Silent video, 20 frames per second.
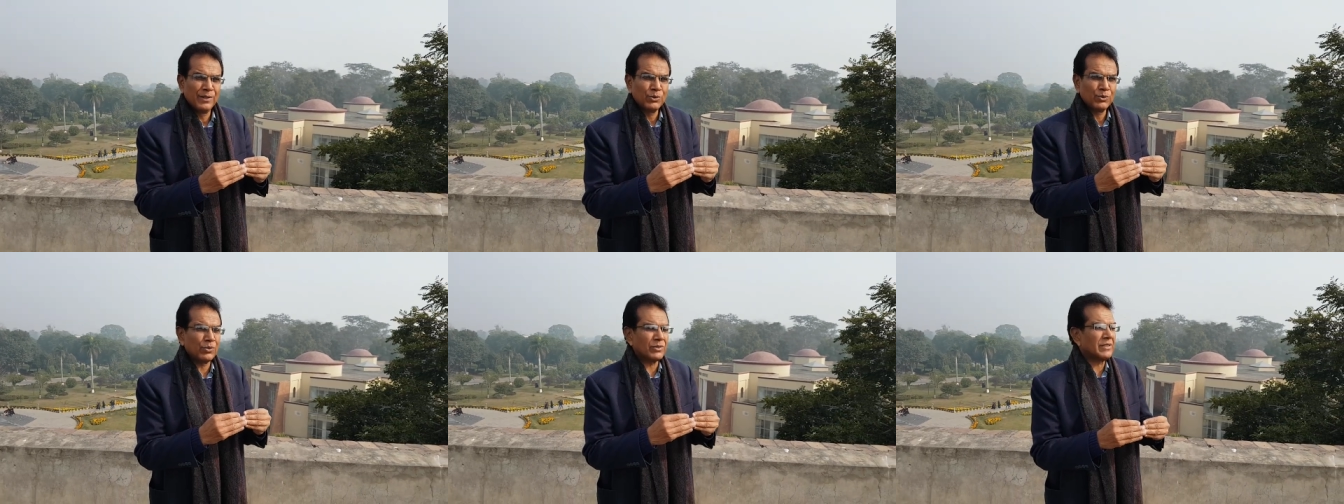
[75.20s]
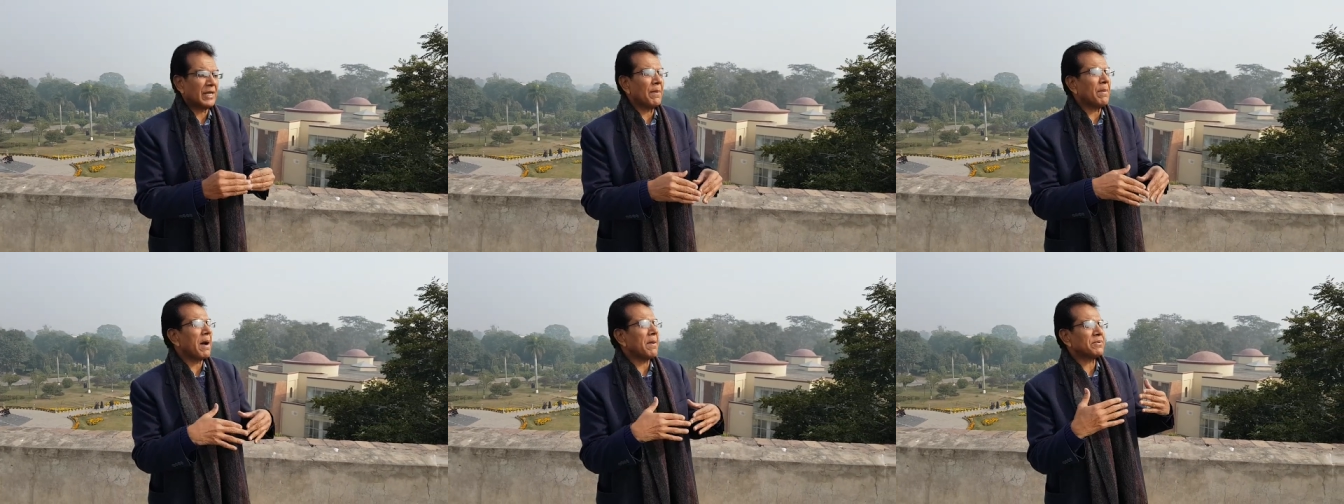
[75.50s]
तो
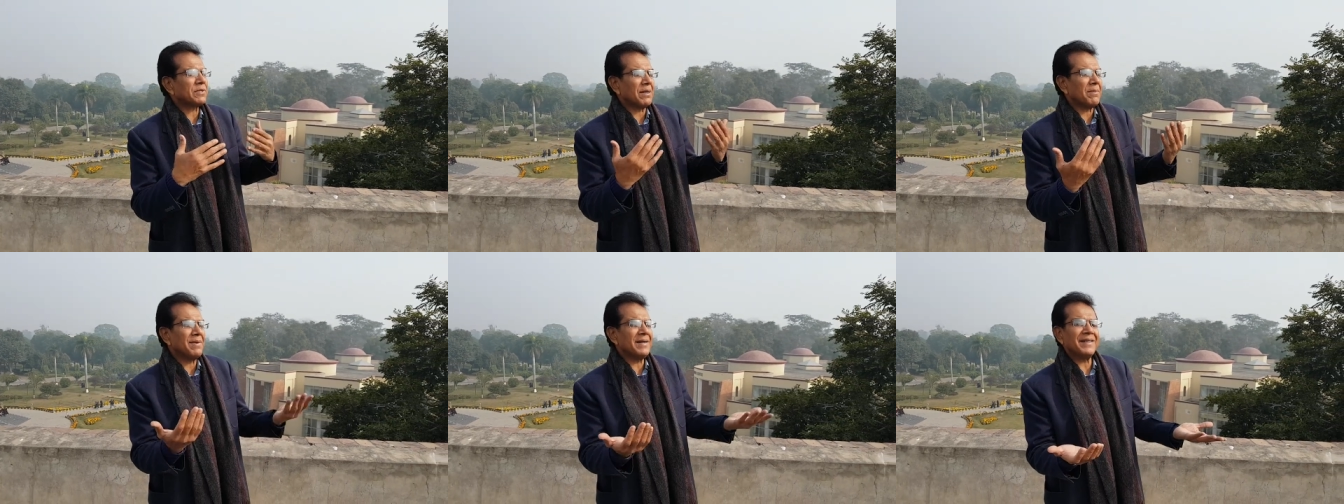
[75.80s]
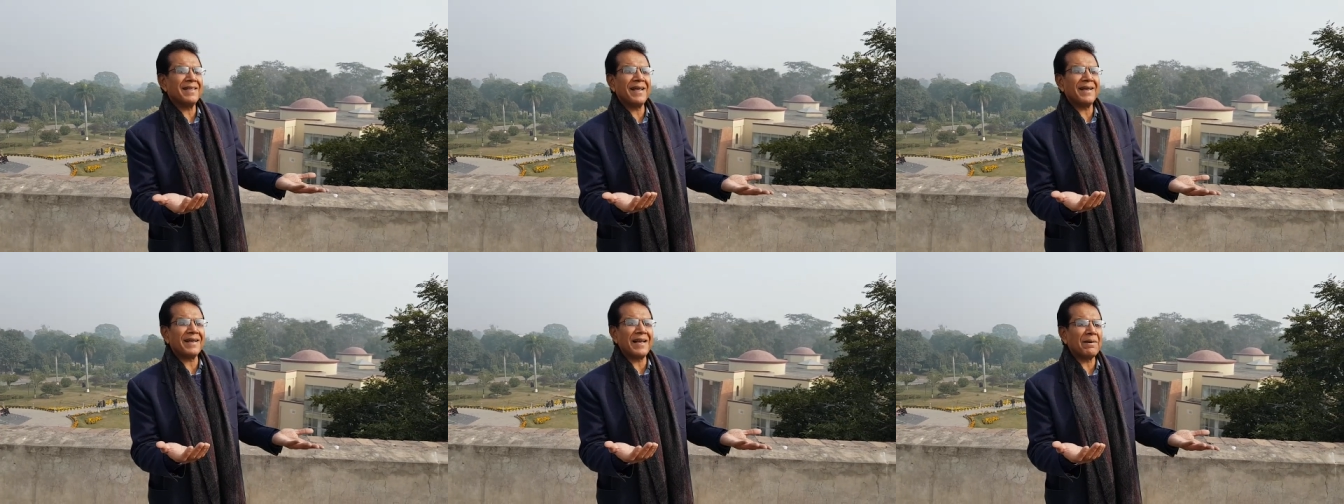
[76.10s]
जब आप
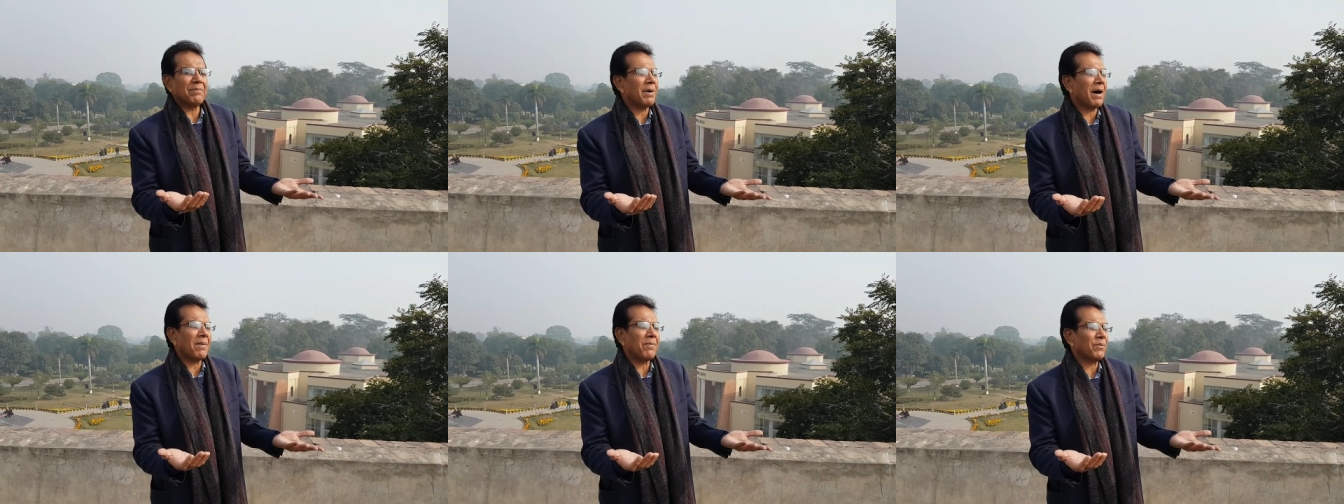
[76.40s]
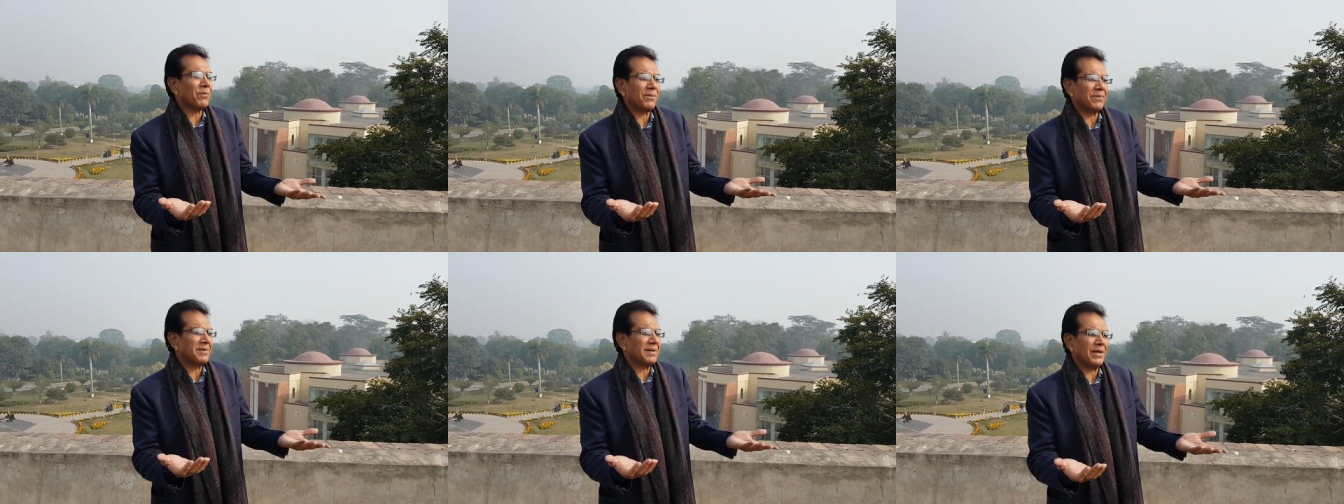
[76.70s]
समझते हैं कि अब
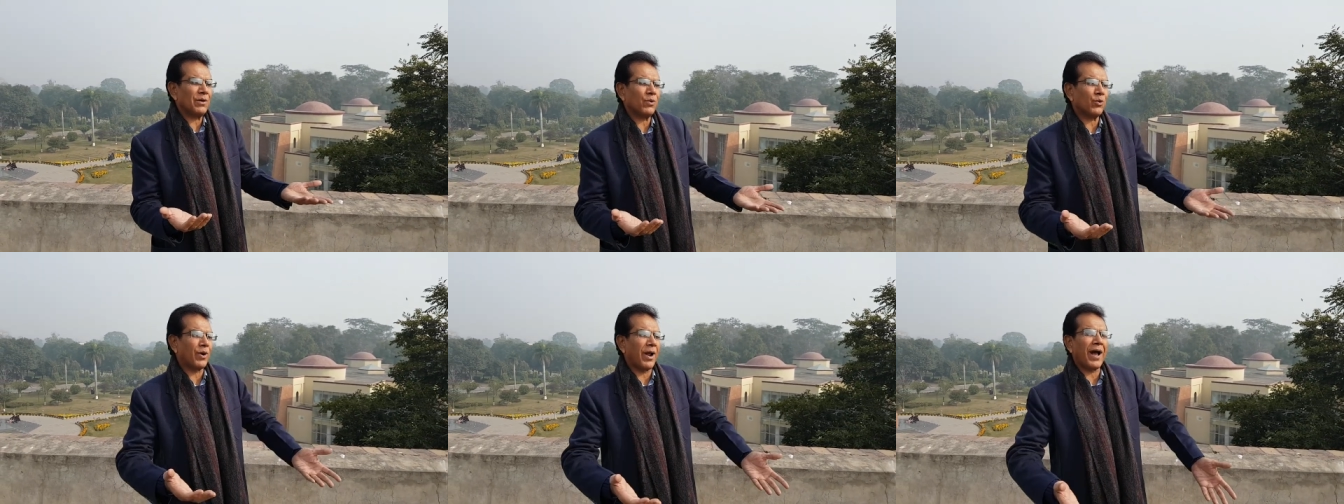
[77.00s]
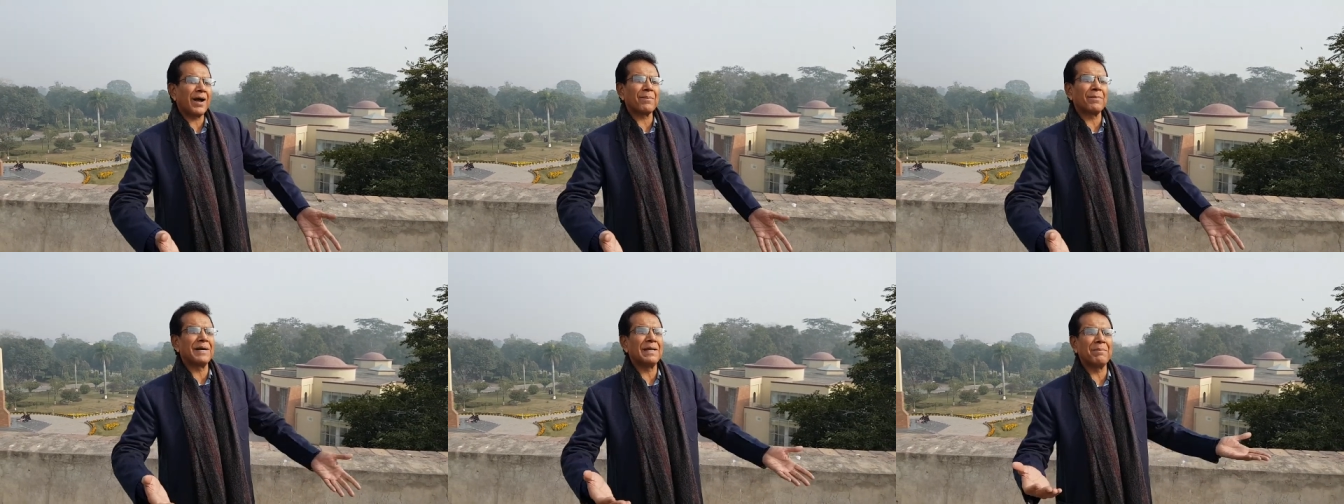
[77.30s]
आपकी
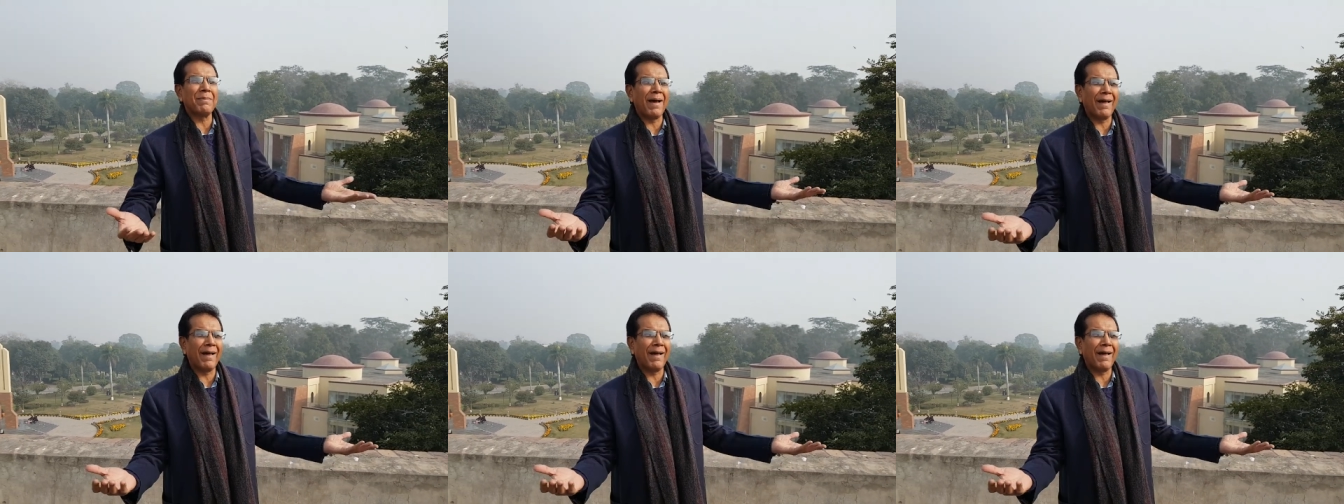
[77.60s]
खुराक बड़ी